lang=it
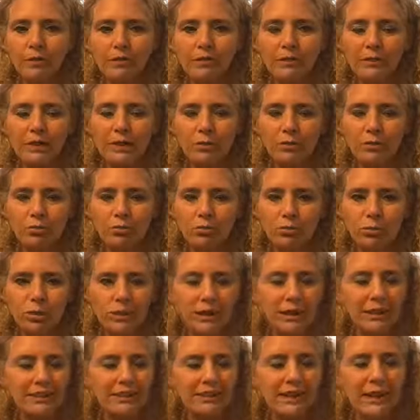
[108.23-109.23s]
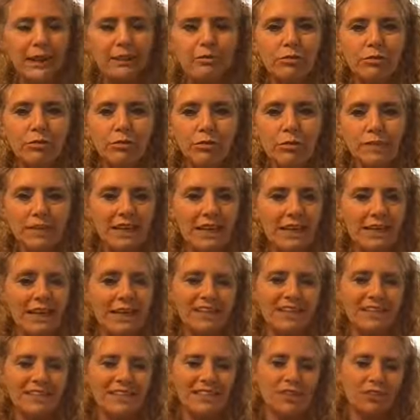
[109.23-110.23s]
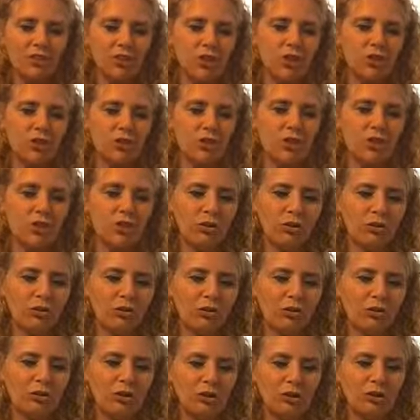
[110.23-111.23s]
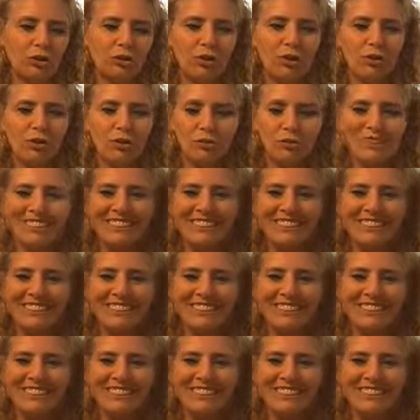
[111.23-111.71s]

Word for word: mm, sul telefono se, se ci sono sono, ci sono.